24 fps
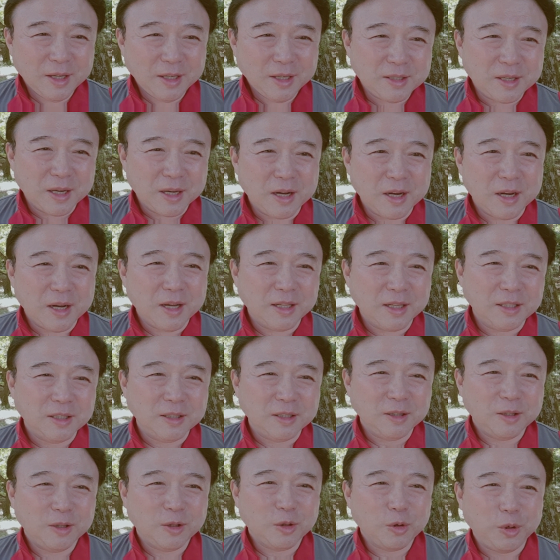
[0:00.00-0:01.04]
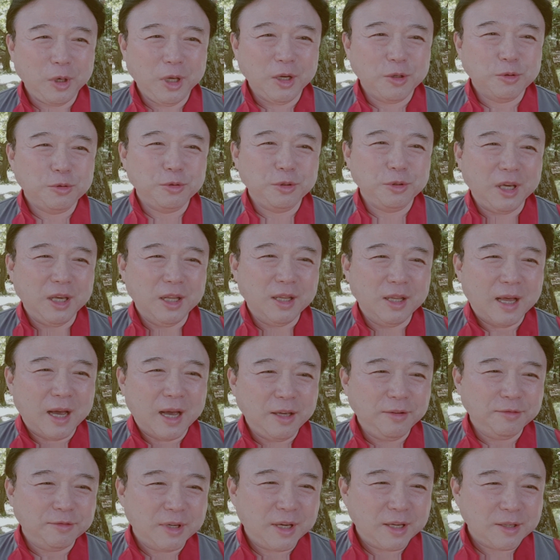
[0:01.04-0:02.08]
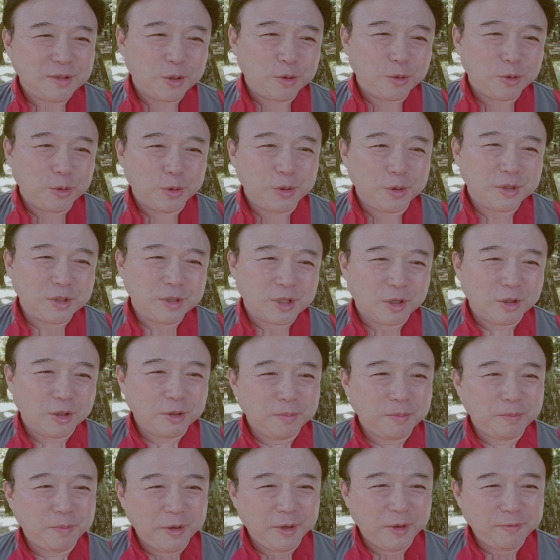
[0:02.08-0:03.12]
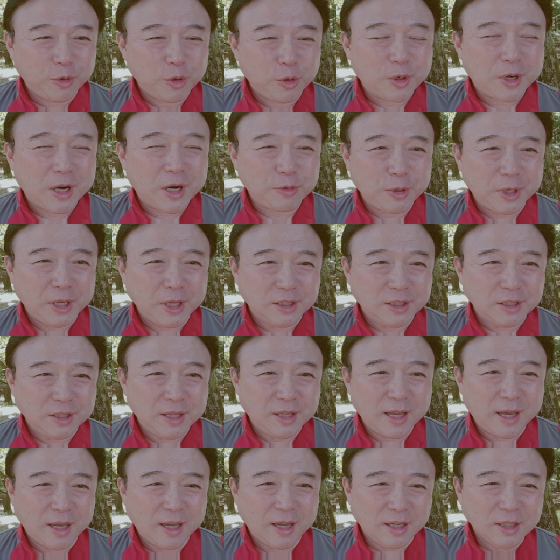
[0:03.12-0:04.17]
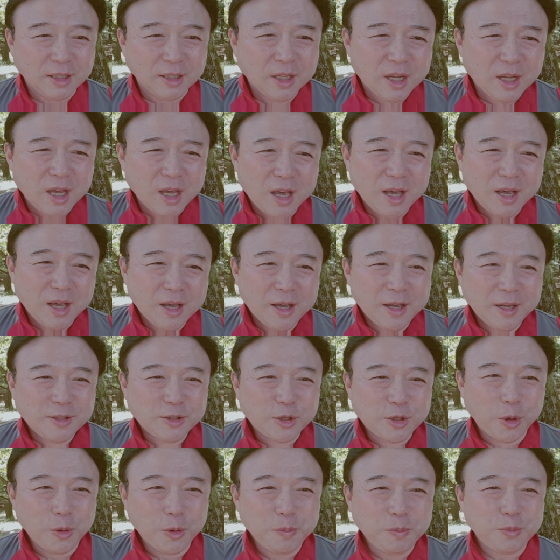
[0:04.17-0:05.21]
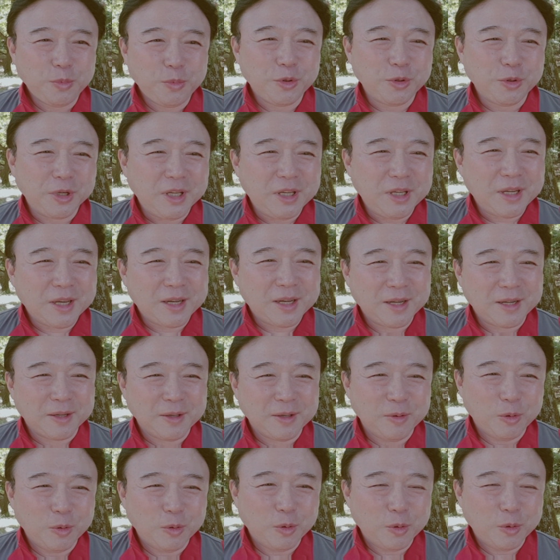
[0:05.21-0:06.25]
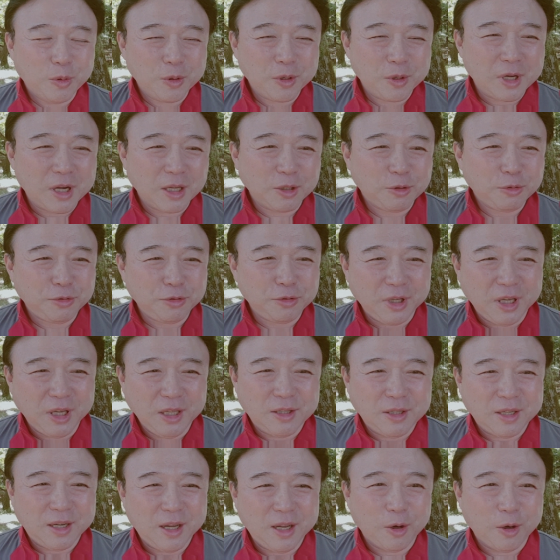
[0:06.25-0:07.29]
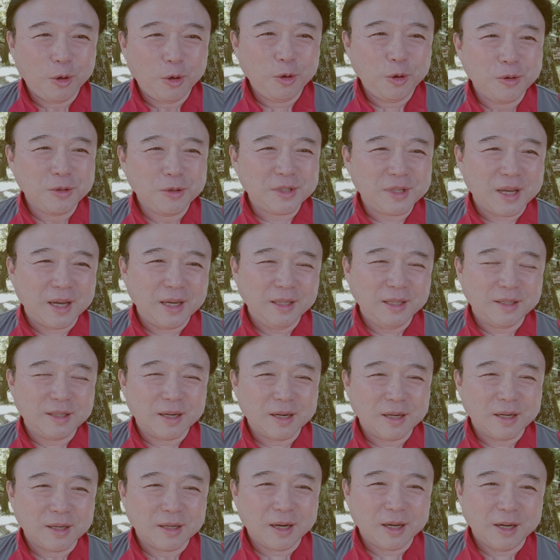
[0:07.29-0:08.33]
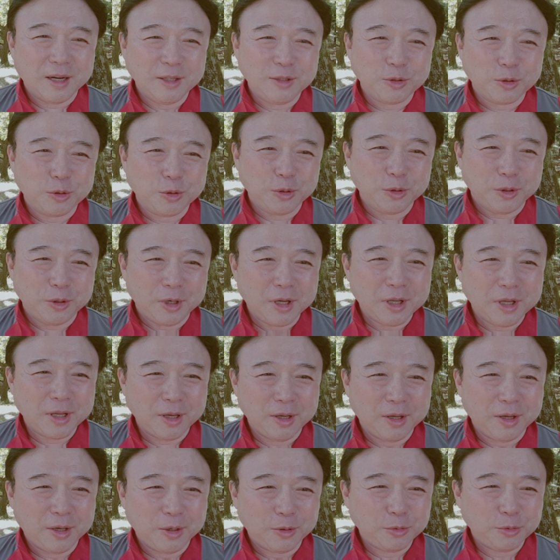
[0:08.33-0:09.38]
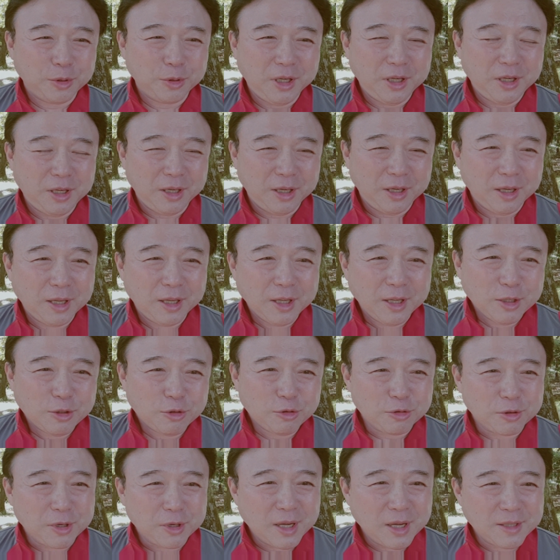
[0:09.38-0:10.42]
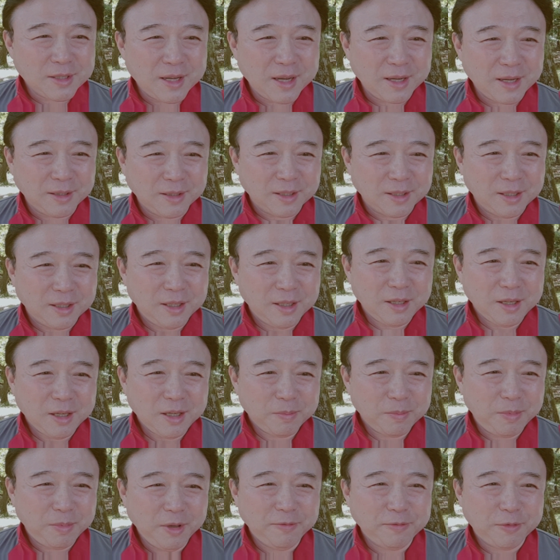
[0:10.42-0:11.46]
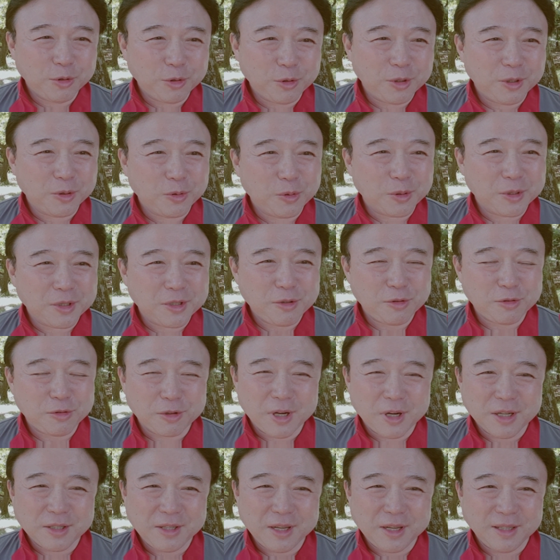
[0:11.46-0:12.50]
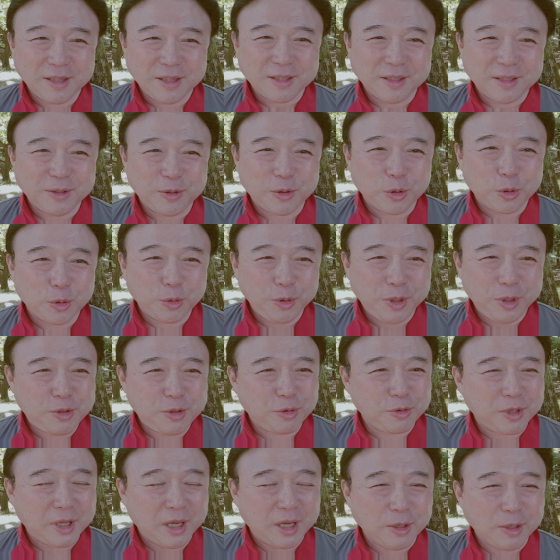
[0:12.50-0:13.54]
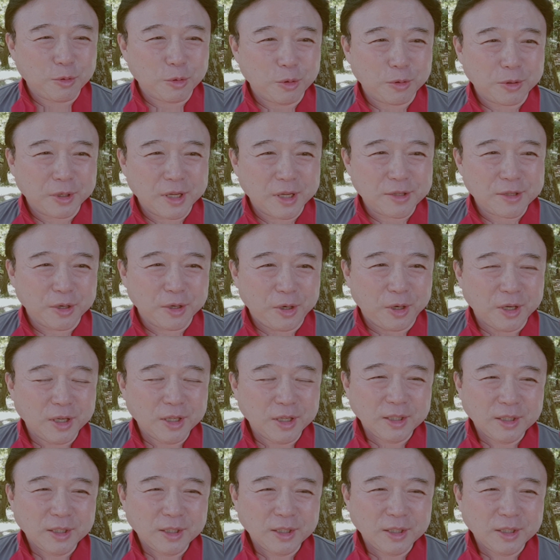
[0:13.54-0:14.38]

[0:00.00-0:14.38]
제가 아는 토익 후기 라이브에서도 저는 비포라고 했는데 전부 그냥 온갖 후기들이 얼롱사이드라 그래가지고 어, 우리 수강생들 비포를 고른 수강생들도 위축돼 있고 그래서